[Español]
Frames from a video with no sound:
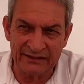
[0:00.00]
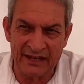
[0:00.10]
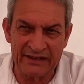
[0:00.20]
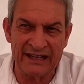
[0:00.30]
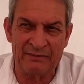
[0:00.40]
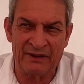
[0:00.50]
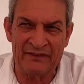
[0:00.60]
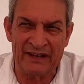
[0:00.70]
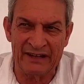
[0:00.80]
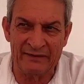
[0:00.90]
que quiera
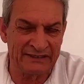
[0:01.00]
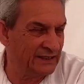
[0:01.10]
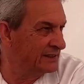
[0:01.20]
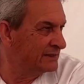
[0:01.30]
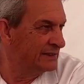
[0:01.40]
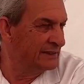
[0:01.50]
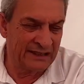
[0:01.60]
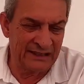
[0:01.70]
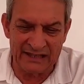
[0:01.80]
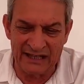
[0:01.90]
aprender a debatir,
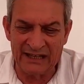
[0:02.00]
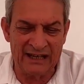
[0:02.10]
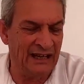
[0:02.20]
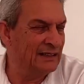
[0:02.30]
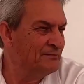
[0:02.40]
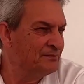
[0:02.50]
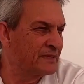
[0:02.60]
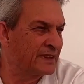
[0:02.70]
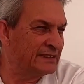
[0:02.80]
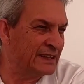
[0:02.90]
que tenga
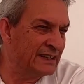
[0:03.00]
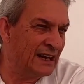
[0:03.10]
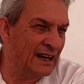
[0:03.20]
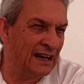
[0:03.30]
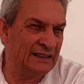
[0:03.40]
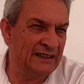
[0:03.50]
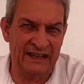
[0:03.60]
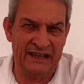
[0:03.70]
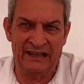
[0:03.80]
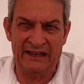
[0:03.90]
que tenga
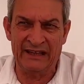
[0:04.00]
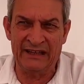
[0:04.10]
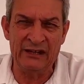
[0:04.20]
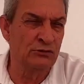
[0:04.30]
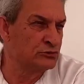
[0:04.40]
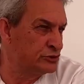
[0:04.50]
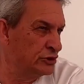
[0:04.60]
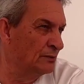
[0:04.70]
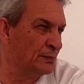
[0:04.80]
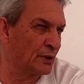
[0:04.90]
eh,
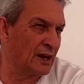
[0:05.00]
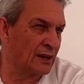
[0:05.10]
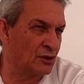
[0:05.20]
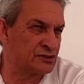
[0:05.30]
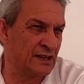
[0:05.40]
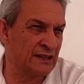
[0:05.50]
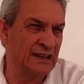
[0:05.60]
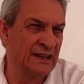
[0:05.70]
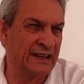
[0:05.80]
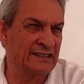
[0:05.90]
ilusión por las cosas,
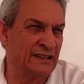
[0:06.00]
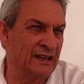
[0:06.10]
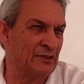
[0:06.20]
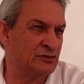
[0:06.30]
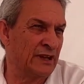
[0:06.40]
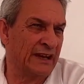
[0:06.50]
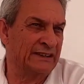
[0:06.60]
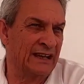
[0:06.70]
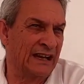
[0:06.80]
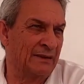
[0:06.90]
que sea una persona que
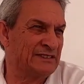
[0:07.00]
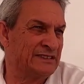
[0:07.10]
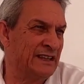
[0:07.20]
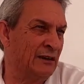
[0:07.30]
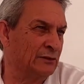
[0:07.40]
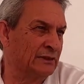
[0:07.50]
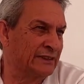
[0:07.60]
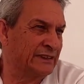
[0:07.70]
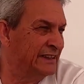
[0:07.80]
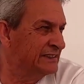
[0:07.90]
tenga capacidad
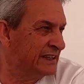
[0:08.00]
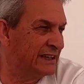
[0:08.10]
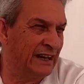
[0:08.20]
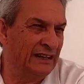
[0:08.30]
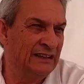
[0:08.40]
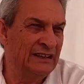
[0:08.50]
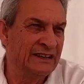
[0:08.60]
crítica,